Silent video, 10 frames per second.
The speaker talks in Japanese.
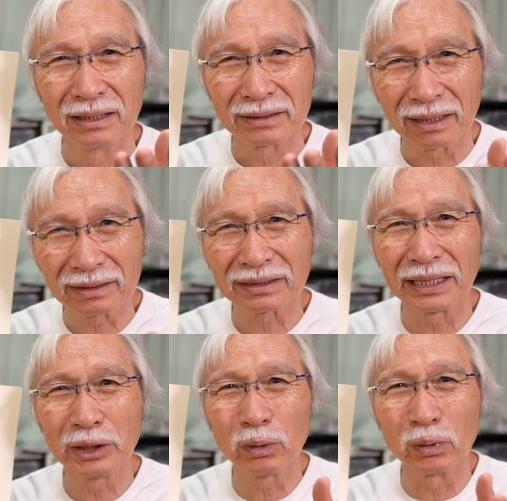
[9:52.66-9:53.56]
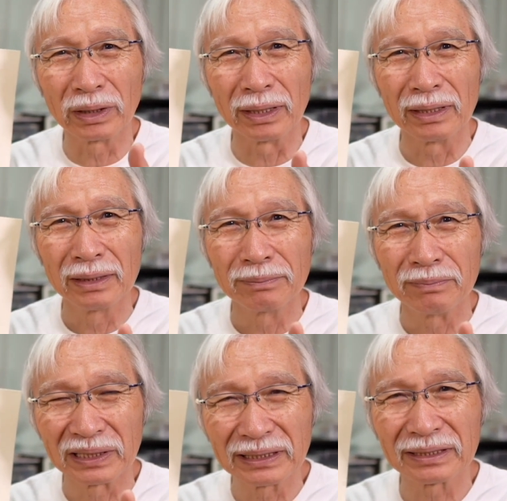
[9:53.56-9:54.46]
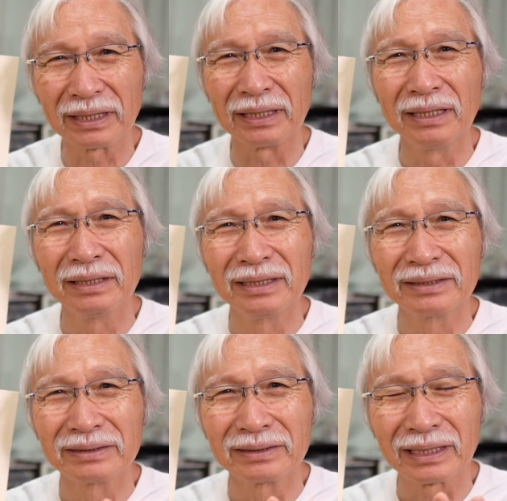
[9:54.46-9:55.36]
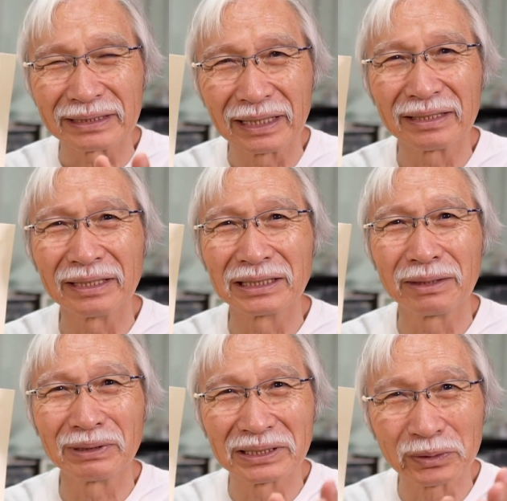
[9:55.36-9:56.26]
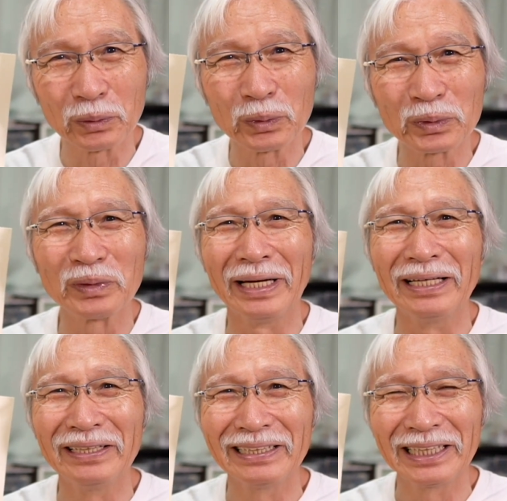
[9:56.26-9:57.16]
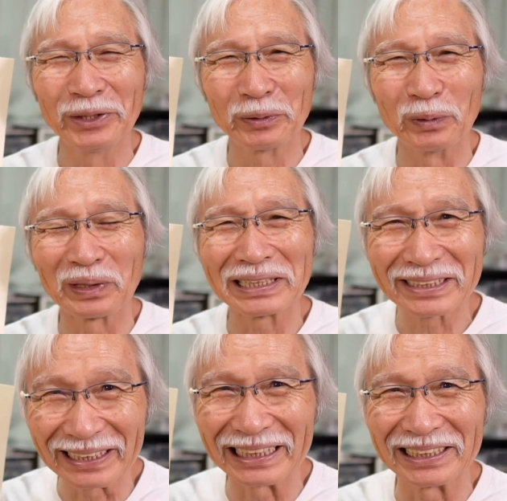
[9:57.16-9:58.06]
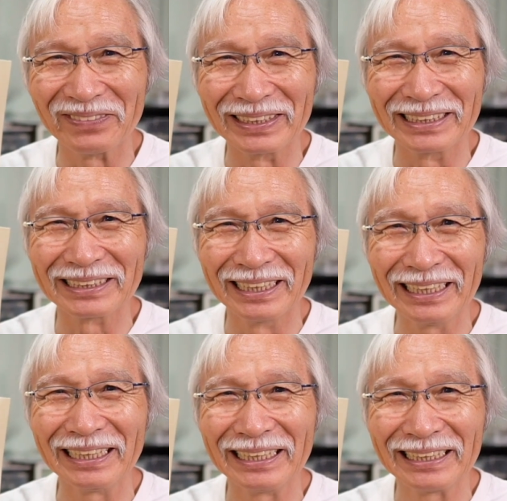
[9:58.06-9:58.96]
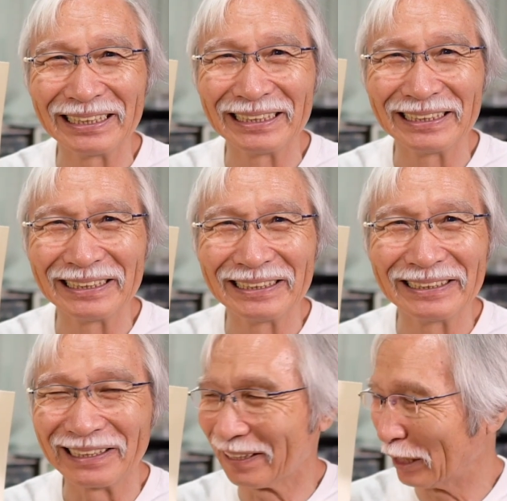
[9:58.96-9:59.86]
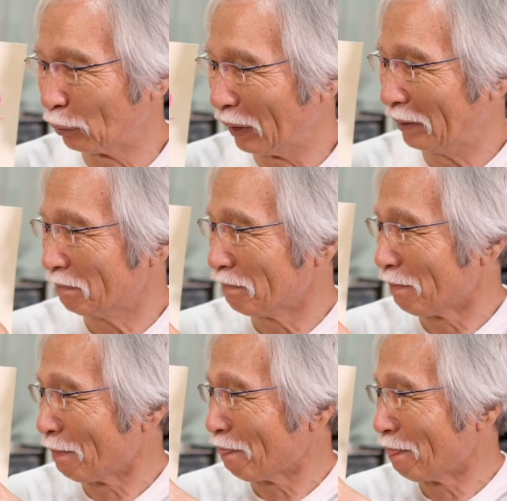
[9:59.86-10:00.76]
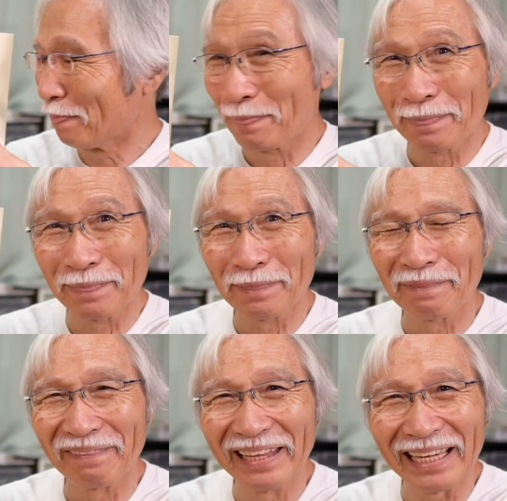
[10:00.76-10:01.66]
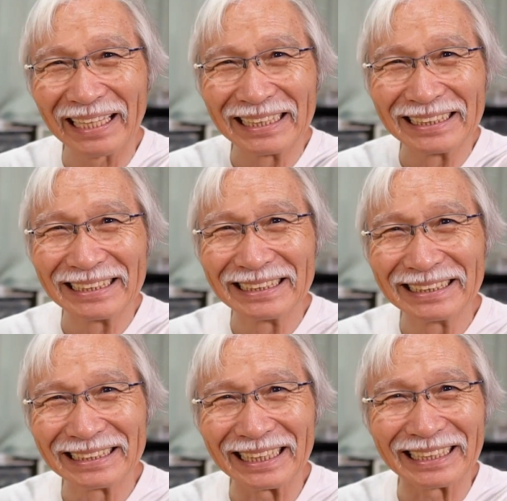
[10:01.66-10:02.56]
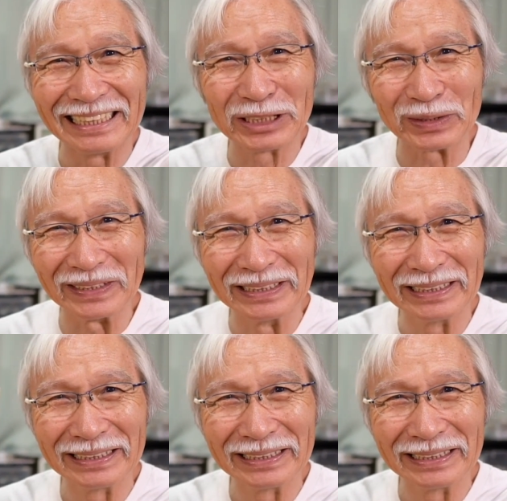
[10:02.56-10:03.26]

たくさん色をね、混ぜたり、重ねたりすればするほどね、色がおかしくなってしまうんですね。だからほら。ね。たった2色。